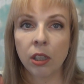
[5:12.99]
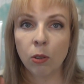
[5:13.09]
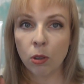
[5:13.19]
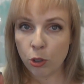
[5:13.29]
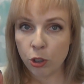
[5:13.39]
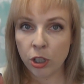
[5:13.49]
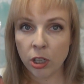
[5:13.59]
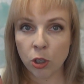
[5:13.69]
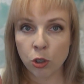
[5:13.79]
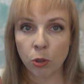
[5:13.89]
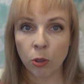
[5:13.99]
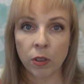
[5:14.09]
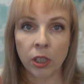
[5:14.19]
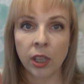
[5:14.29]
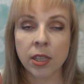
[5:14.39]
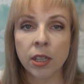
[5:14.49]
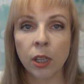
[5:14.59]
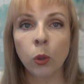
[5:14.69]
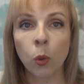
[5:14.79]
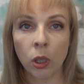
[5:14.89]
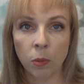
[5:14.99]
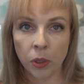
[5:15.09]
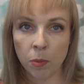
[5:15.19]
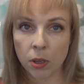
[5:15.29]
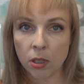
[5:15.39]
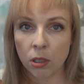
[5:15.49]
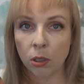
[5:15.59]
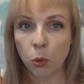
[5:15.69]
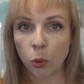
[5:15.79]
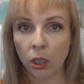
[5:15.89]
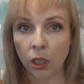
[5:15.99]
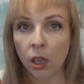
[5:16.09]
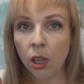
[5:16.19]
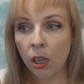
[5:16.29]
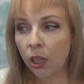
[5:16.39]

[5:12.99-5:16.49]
Такое ощущение, что, говорит, я солидолом намазал руки,